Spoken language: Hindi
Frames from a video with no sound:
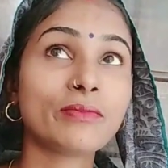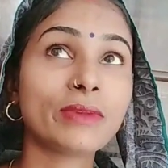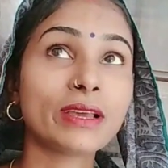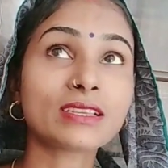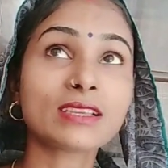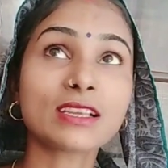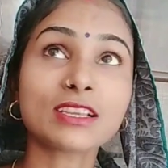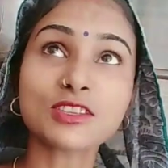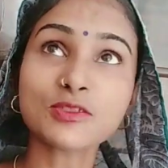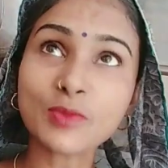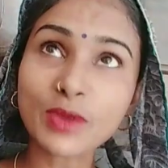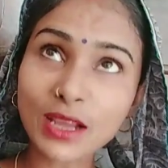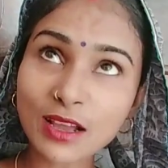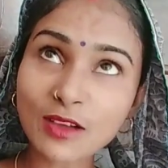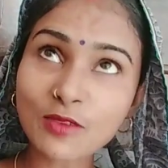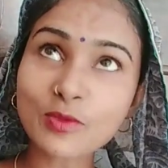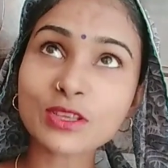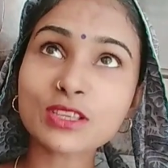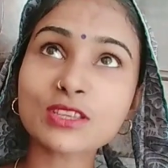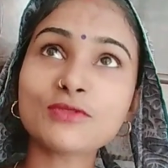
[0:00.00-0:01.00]
मैं सच में
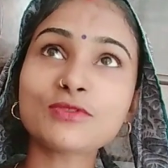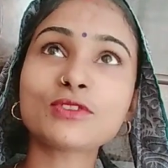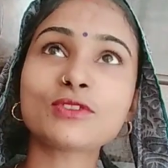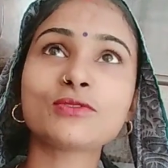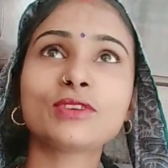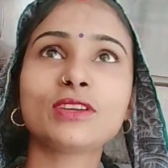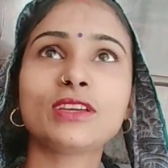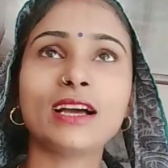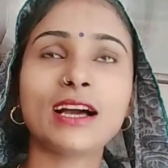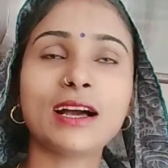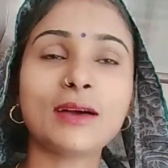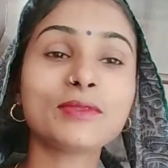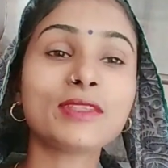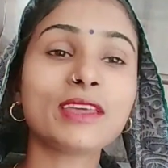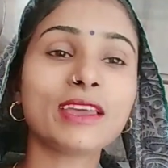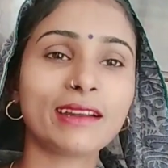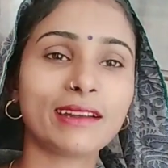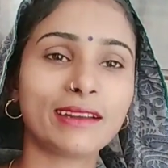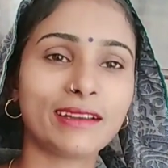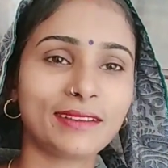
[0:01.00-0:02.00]
गाँव में शिफ्ट होंगी आप
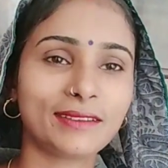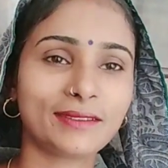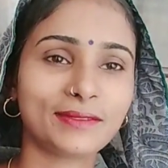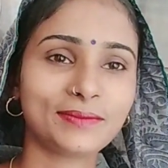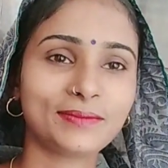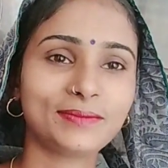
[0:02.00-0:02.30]
देखना